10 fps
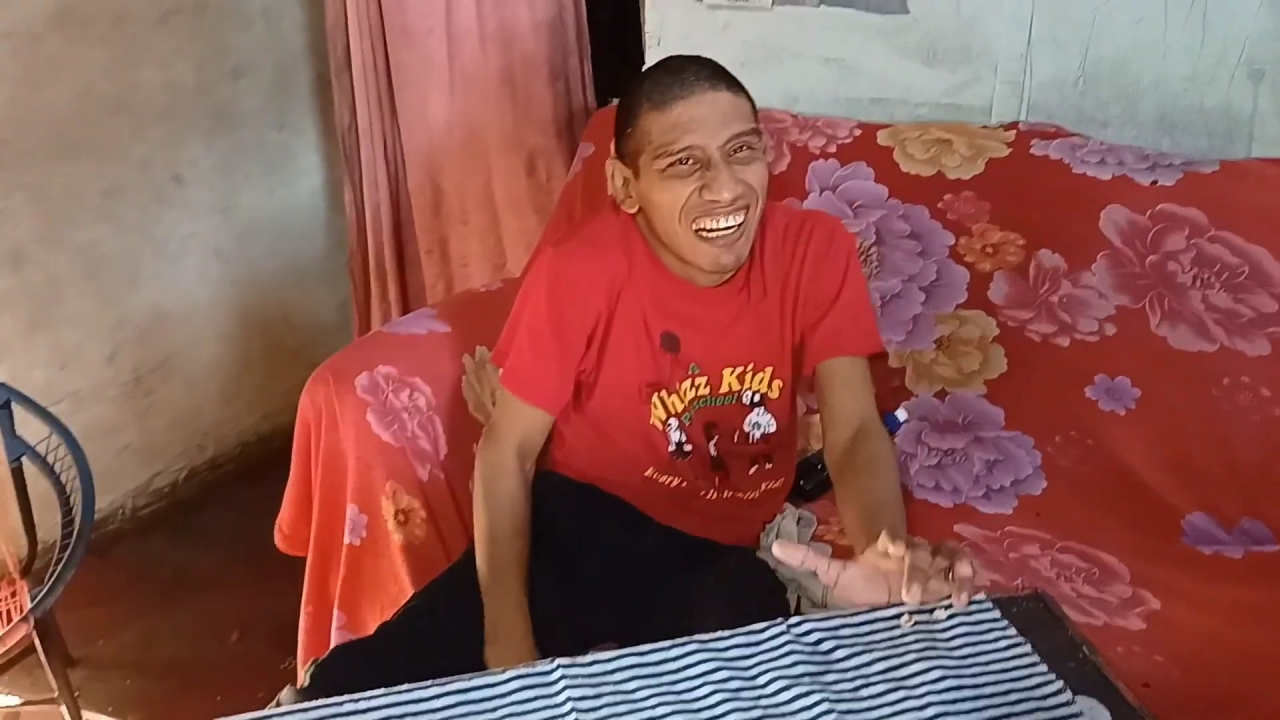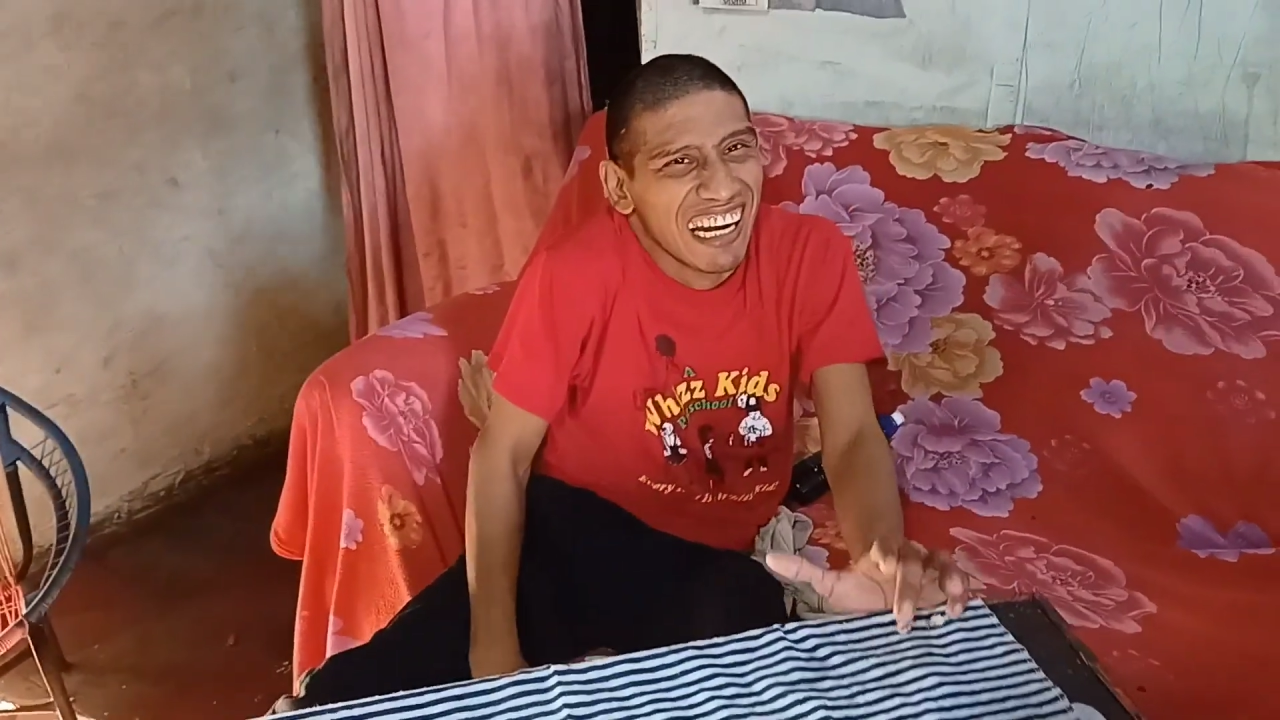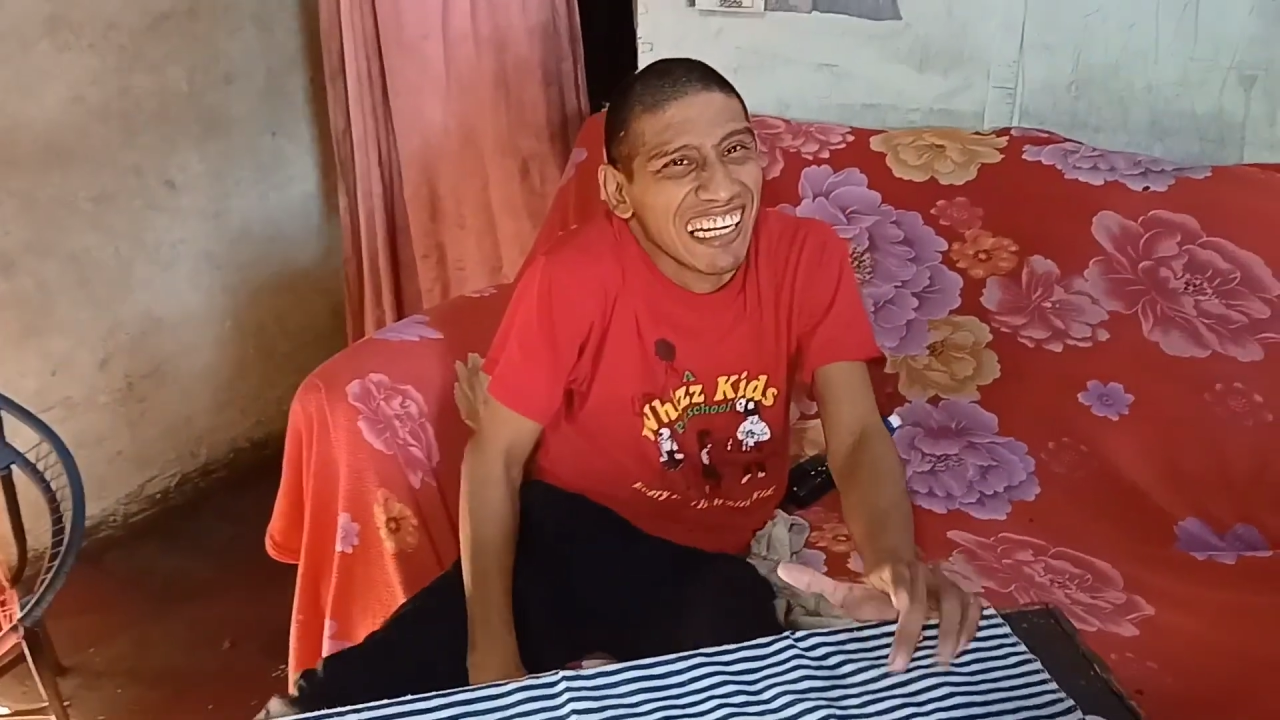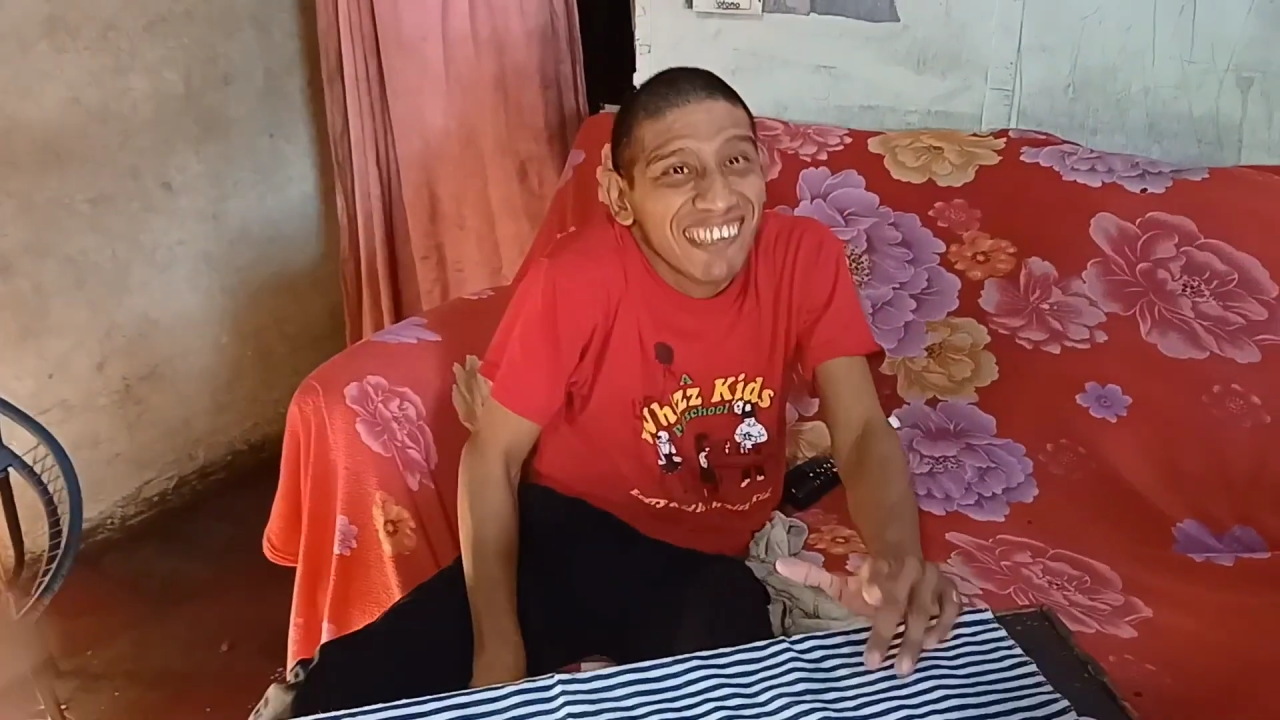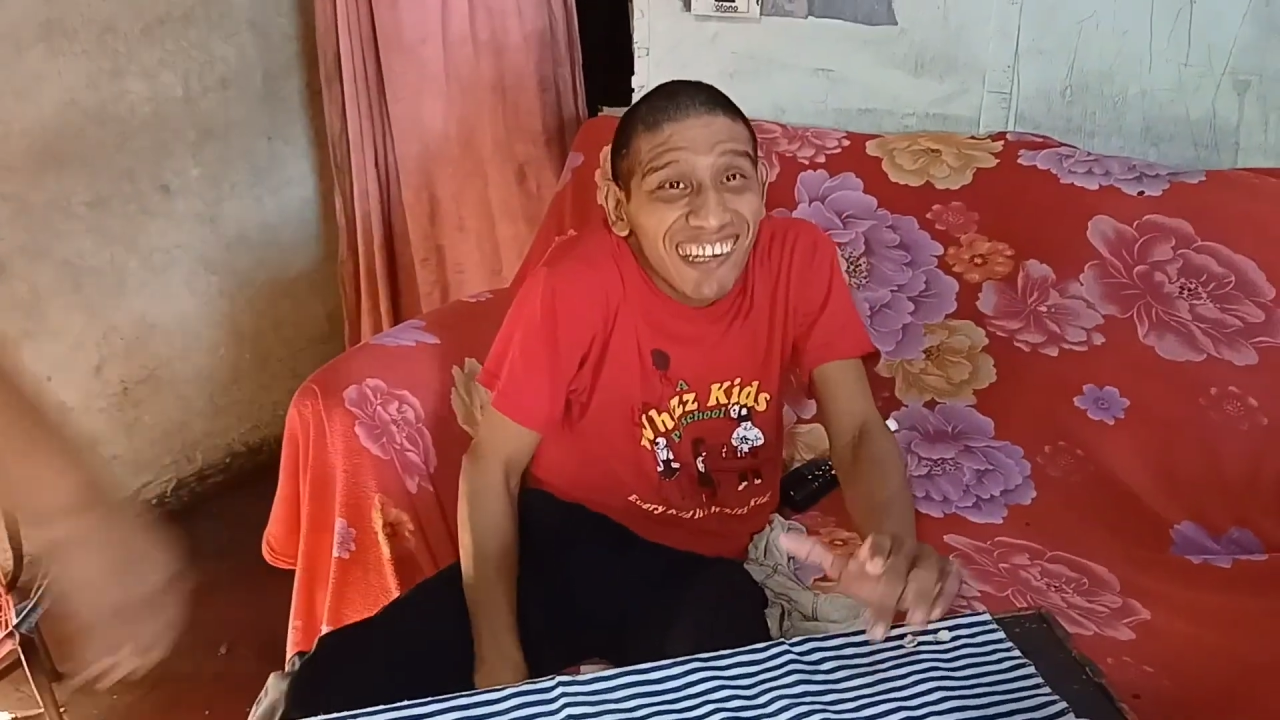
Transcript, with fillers: quise